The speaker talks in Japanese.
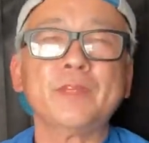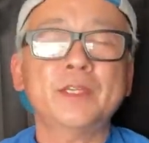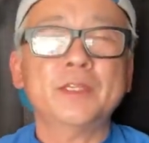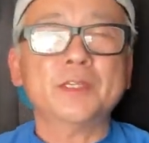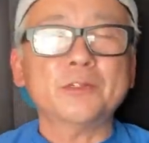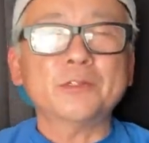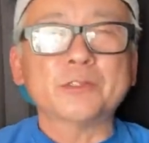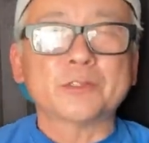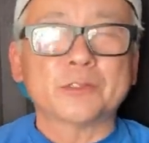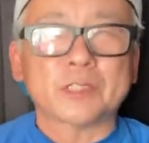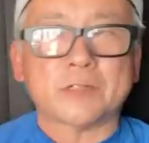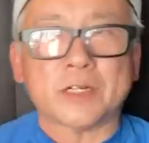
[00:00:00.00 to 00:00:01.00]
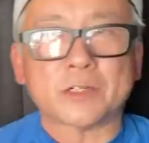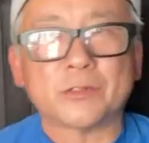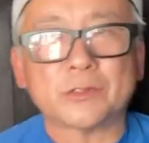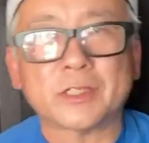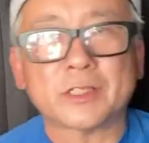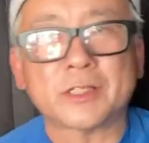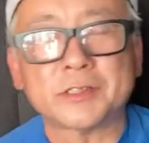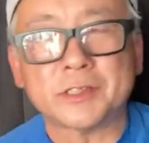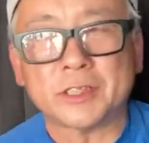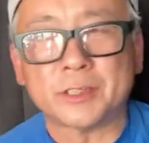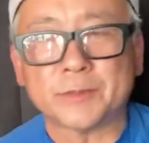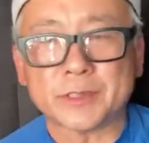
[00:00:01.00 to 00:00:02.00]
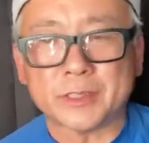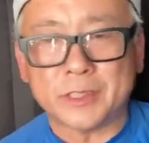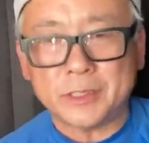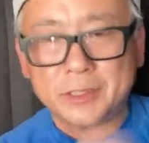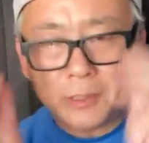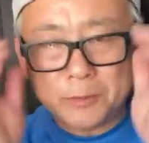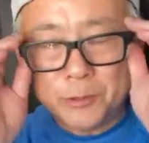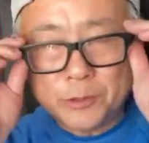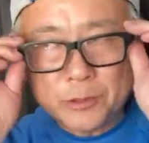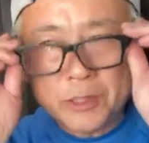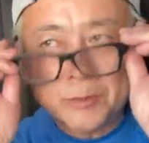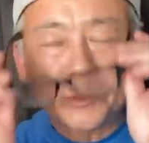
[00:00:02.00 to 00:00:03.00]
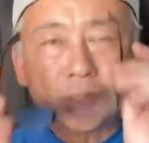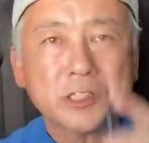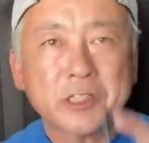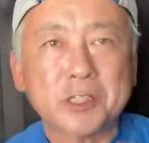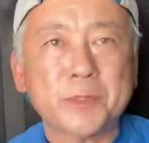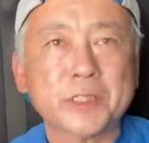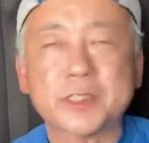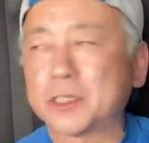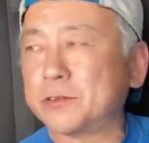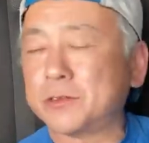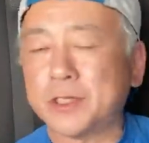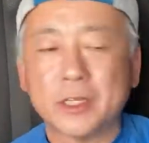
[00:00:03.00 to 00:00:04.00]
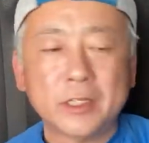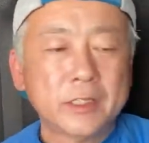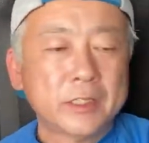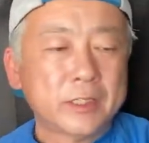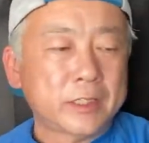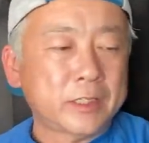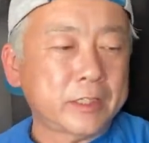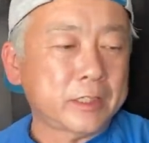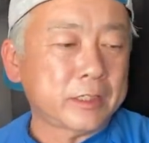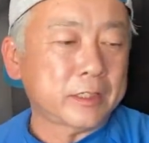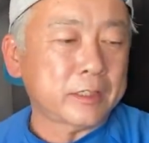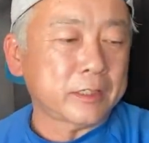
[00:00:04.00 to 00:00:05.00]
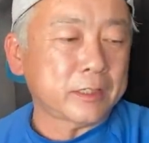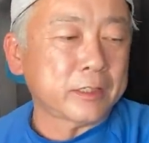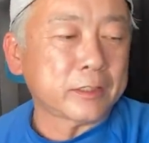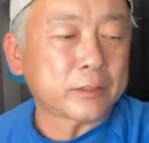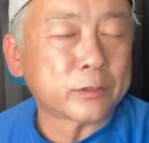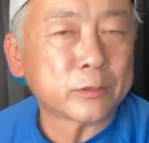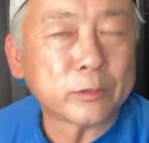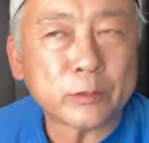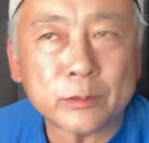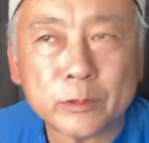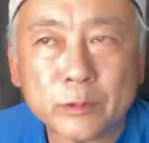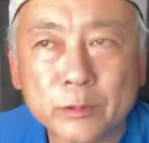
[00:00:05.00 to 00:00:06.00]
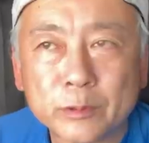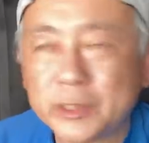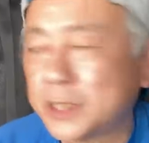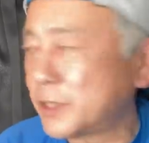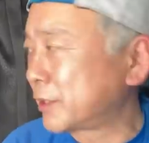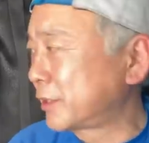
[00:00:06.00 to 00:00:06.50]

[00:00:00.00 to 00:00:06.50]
えー、今日の動画はこんな感じになりますね。えー、冒頭で申し上げましたけどね、えー、っと、なんだったっ